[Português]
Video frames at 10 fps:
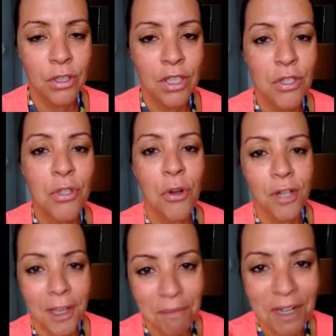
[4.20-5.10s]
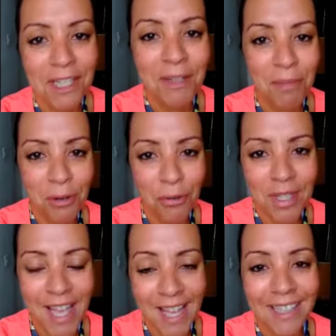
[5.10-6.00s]
Acho que só quem participa
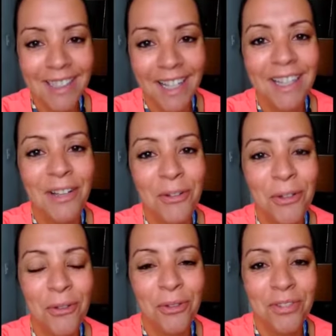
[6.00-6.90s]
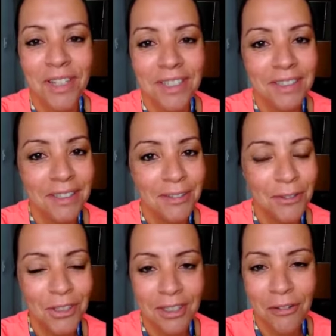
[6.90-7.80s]
consegue entender o que eu tô
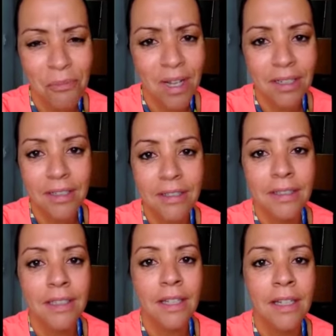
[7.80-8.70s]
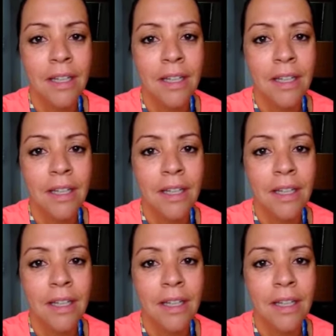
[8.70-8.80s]
falando, de tão bacana.